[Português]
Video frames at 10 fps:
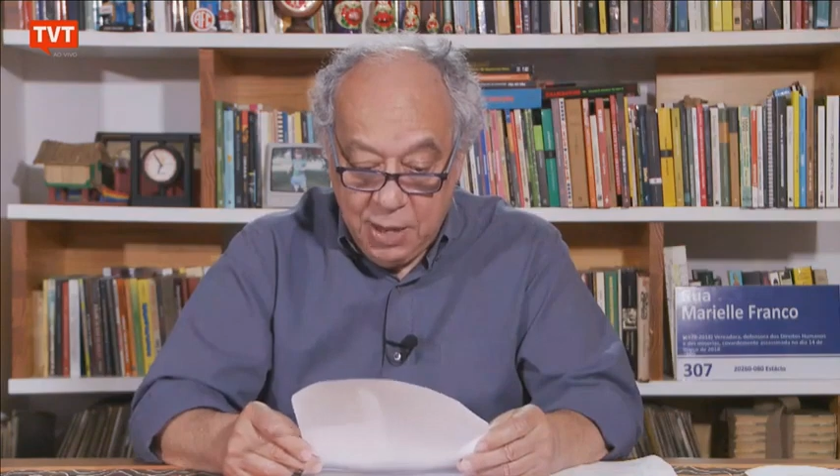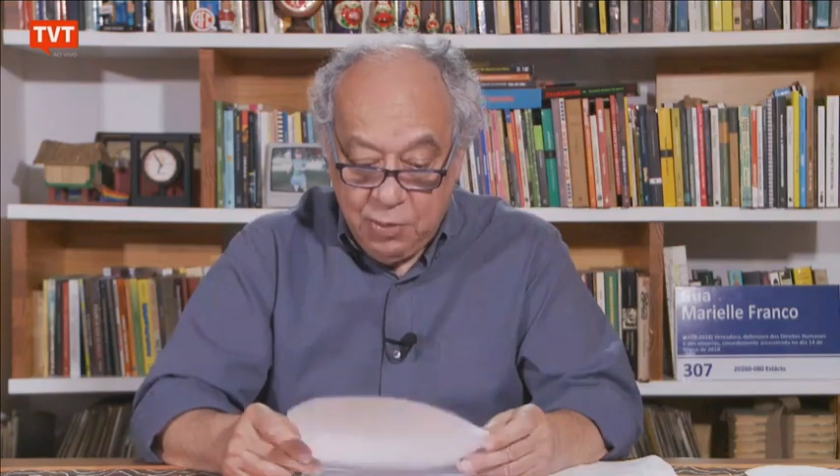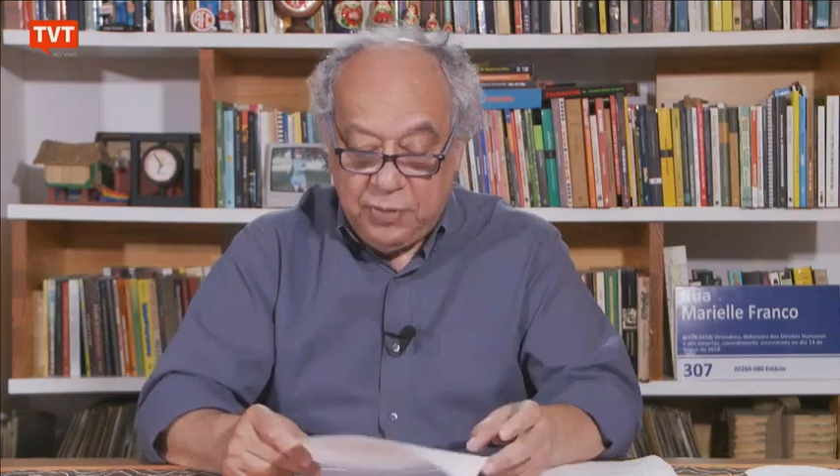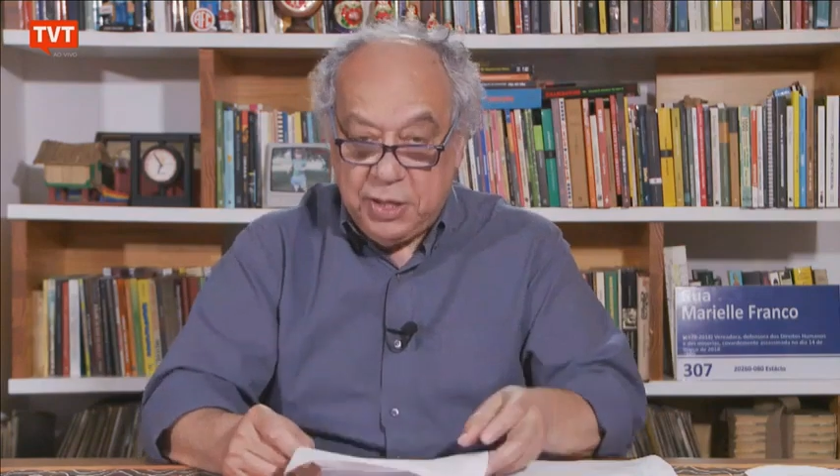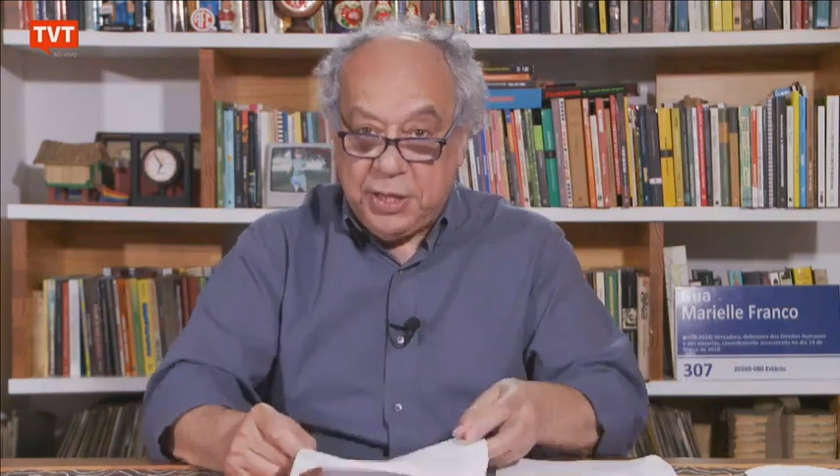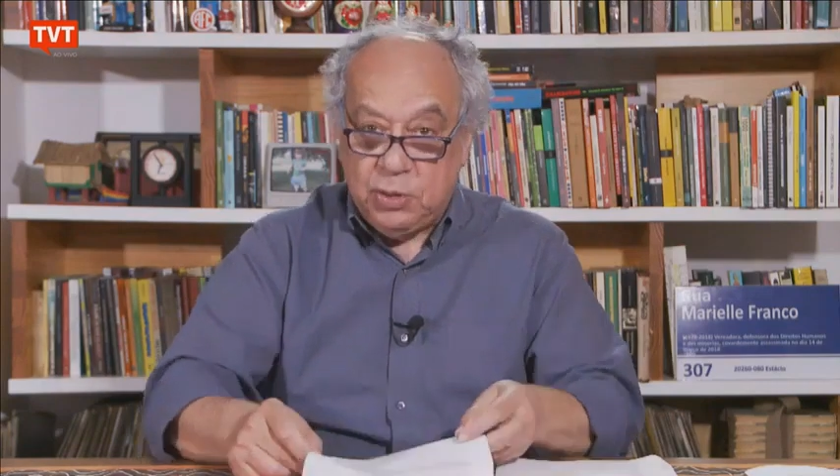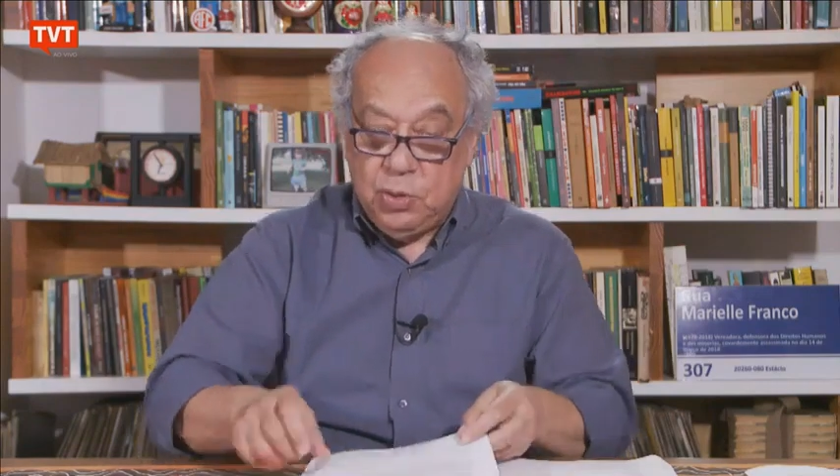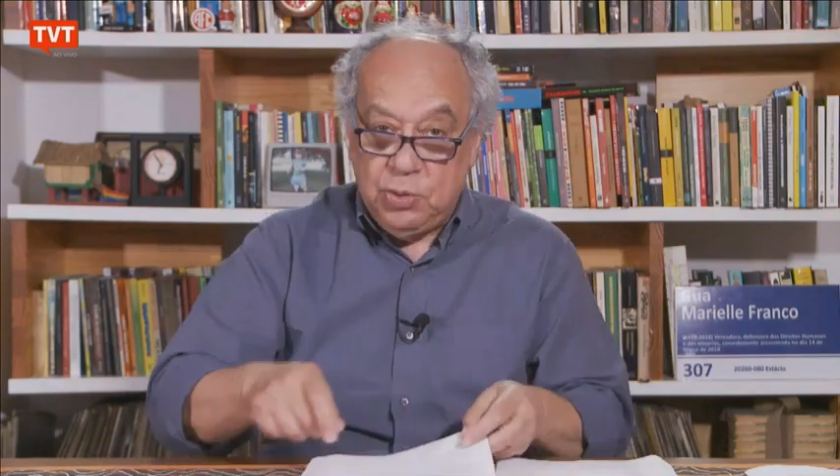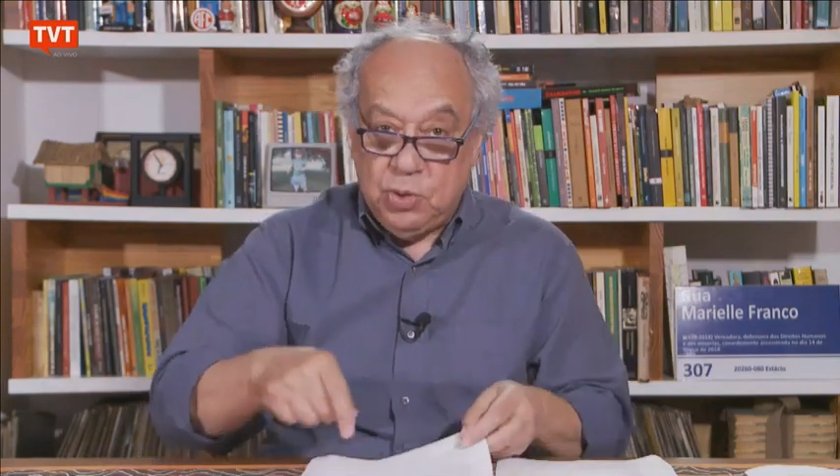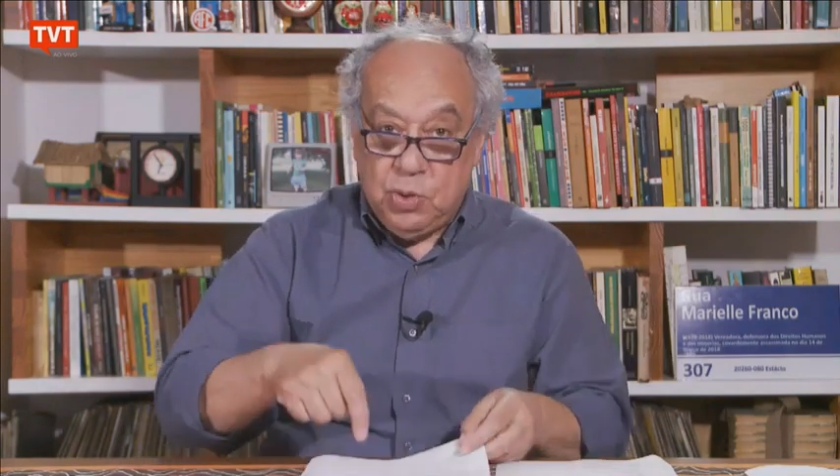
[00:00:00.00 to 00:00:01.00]
o
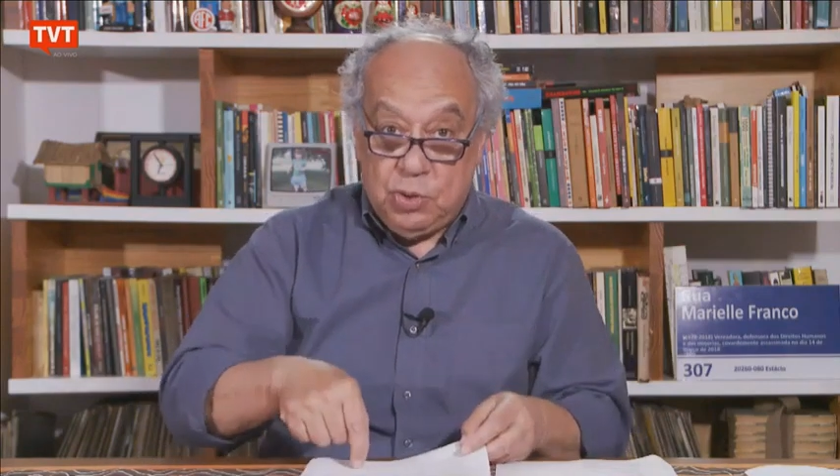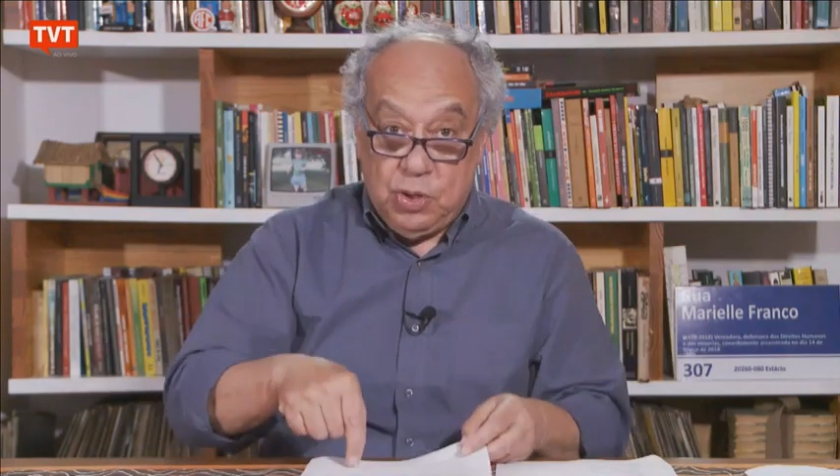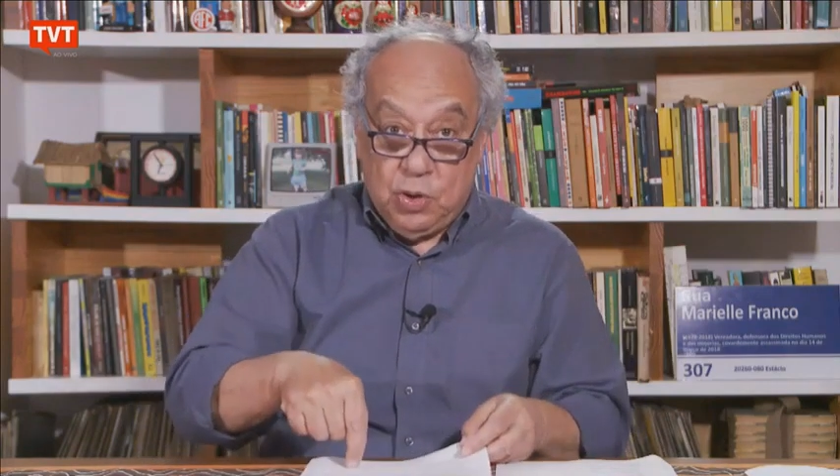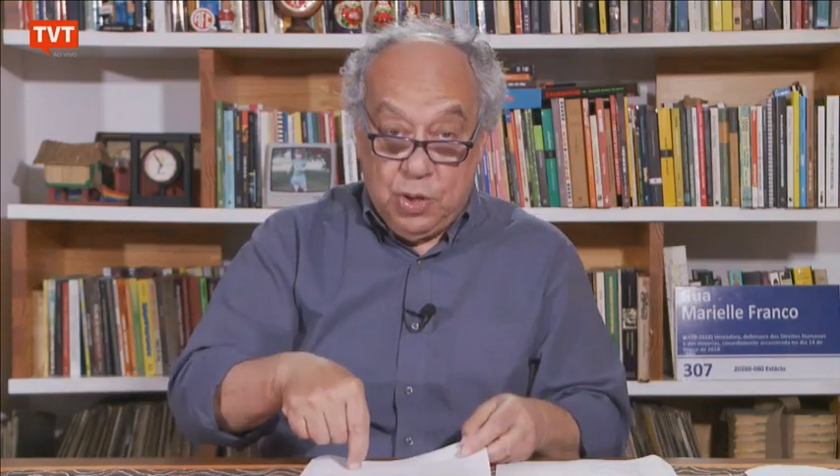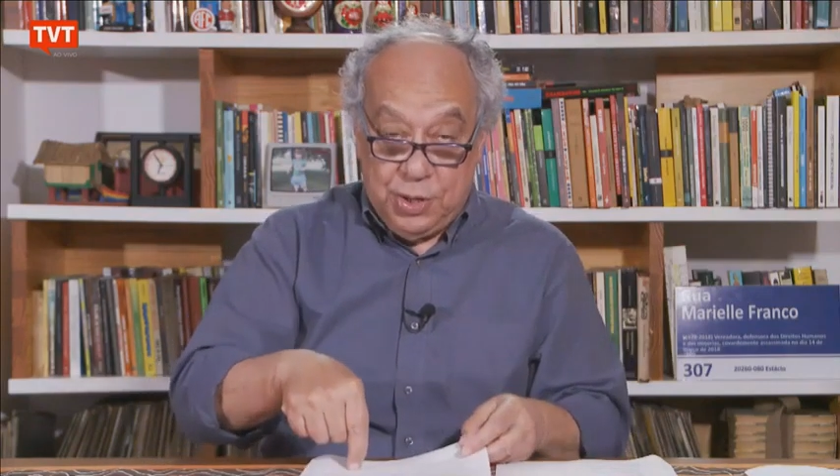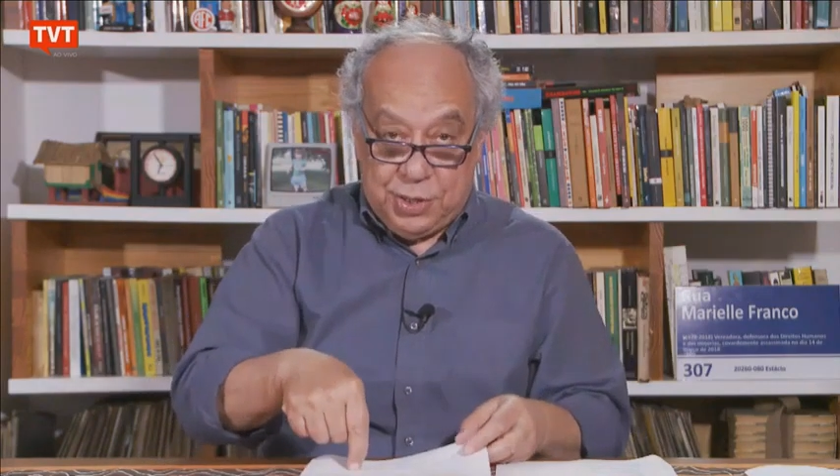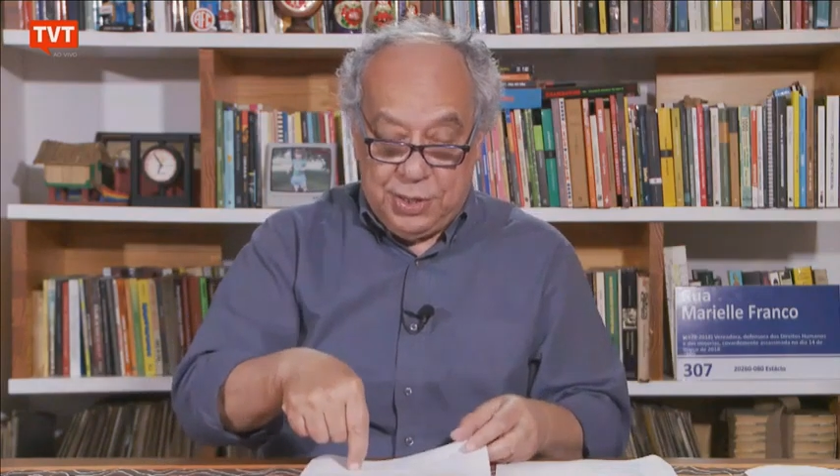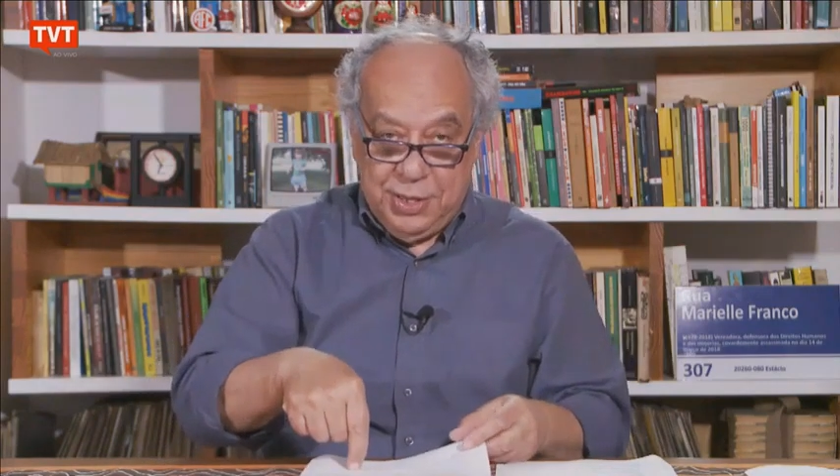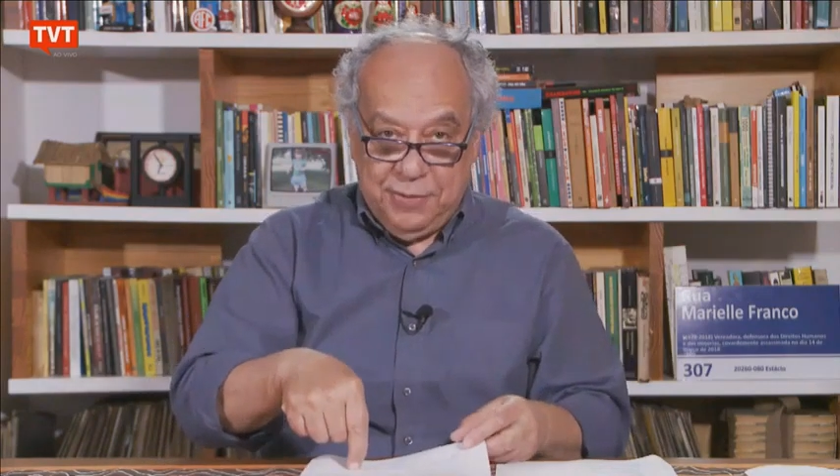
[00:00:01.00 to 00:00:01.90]
vencedor do jogo de hoje,